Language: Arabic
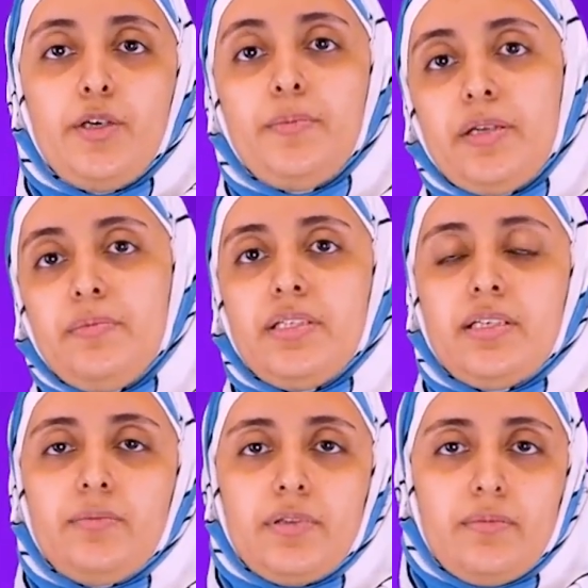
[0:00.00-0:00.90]
إيمان
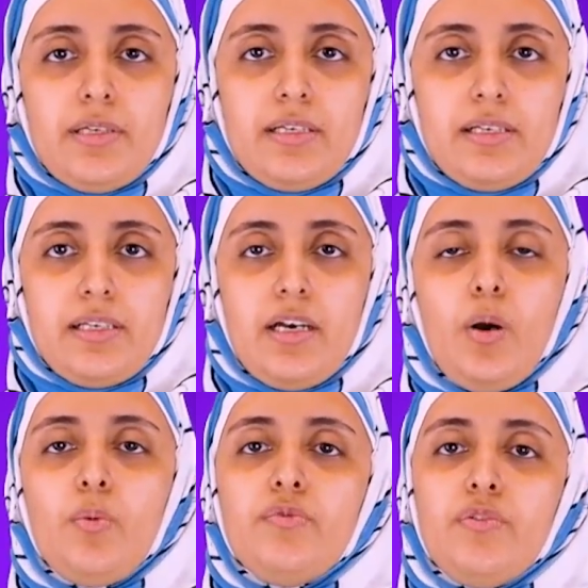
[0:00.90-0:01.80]
بتيجي من
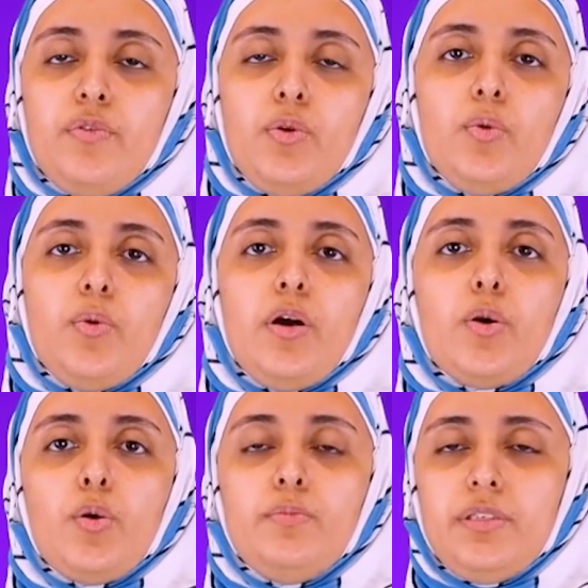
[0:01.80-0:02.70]
المدرسة أم في فيل أوا
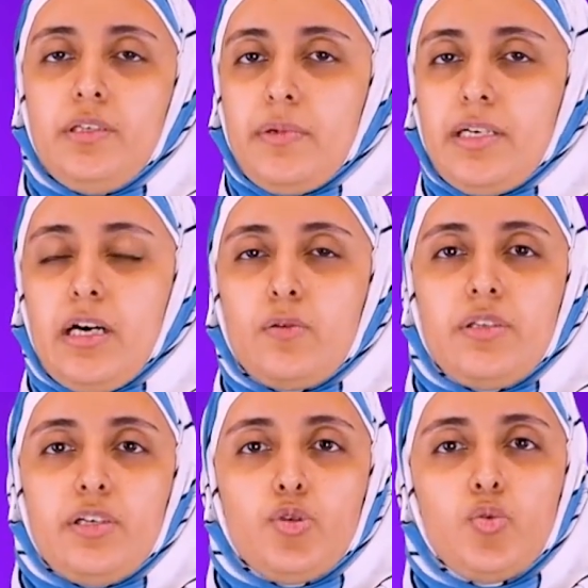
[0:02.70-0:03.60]
كنت إيمان عاوز
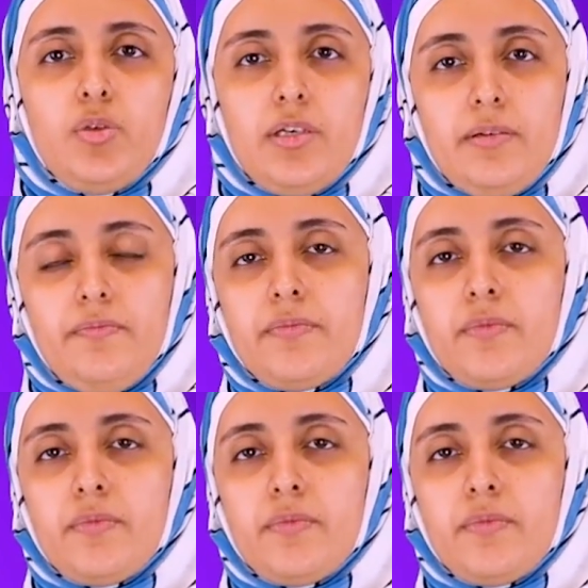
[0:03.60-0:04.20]
دي شولة